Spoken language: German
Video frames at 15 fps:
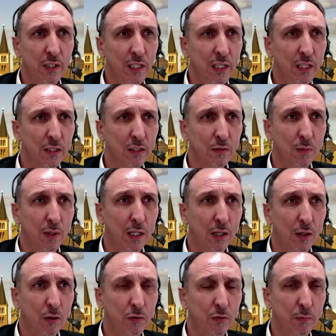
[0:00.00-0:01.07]
Das war auch
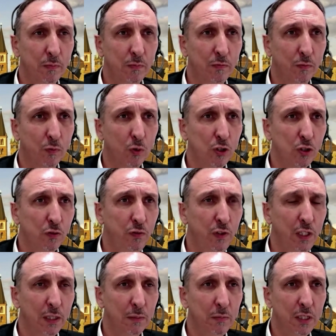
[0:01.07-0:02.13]
Wunsch vieler
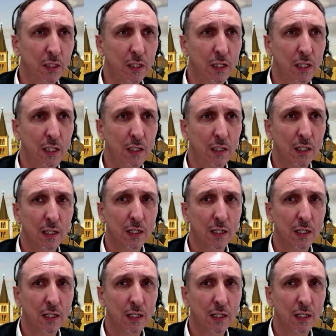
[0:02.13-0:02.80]
Mitglieder,